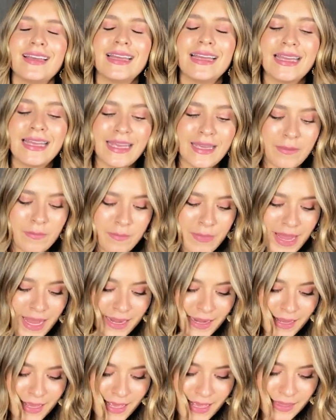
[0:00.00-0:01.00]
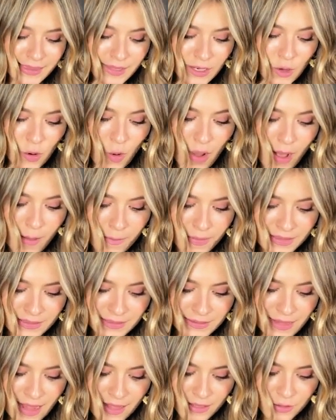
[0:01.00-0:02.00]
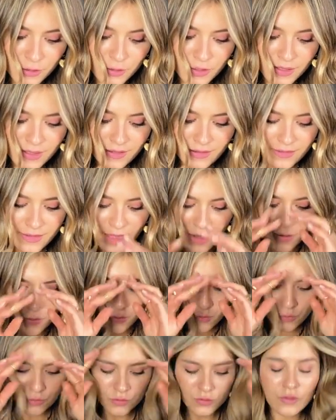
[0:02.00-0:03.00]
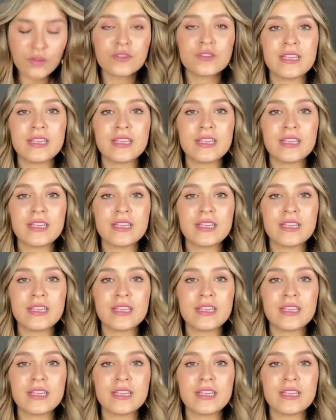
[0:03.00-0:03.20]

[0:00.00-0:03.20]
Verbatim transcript: y ver que lo amas tanto y que están juntos,